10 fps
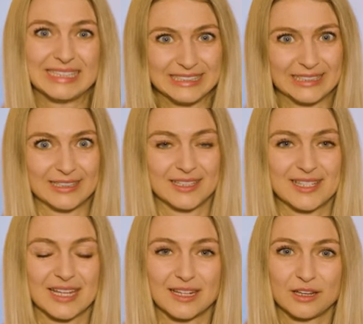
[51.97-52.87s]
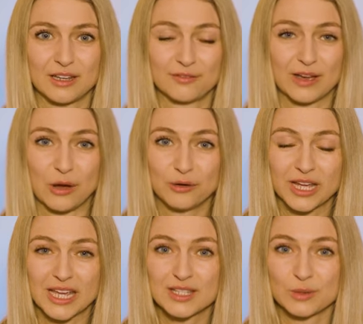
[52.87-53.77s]
Ja, jetzt hat eine
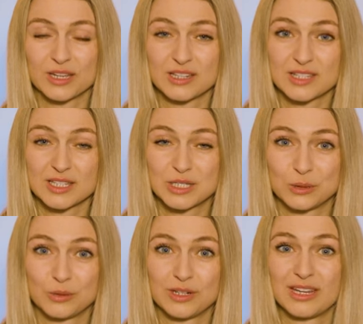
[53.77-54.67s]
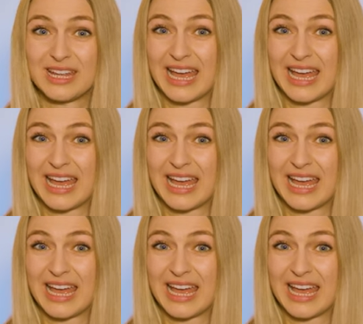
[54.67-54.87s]
Frauenrechtsorganisation